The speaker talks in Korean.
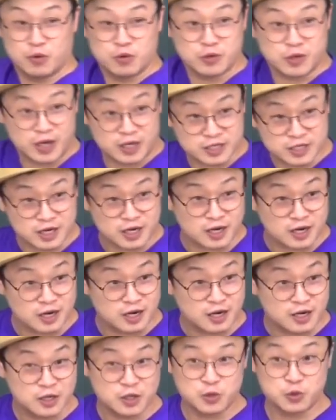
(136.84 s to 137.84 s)
보일 호거
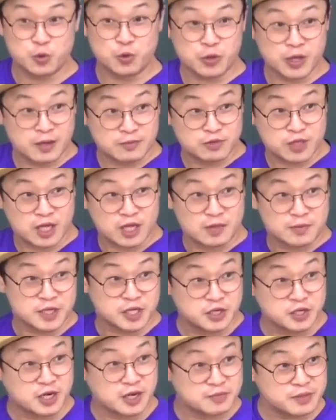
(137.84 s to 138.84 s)
아니야 요 예문
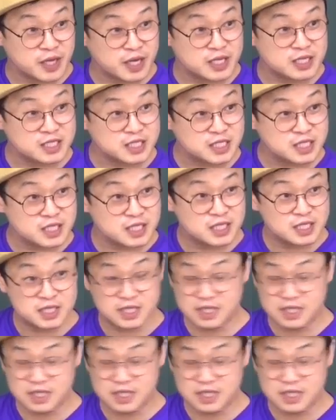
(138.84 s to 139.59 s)
하나만 기억하면 되겠지